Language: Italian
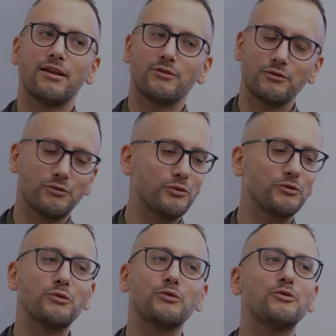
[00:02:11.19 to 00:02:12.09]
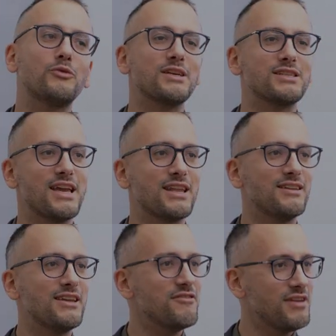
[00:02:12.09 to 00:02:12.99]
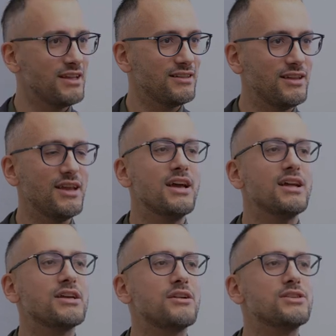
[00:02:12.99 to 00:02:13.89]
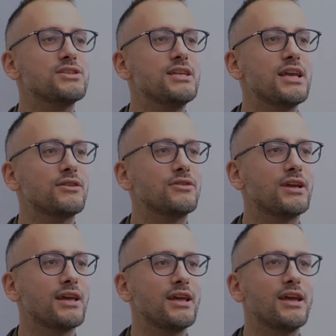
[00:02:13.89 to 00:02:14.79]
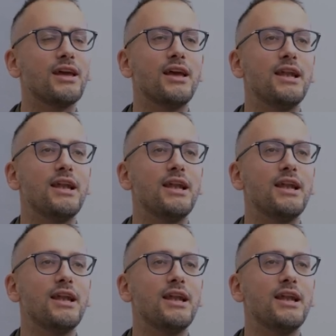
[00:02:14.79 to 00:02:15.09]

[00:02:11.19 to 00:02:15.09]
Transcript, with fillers: la, tutta una serie di eventi ci hanno insegnato che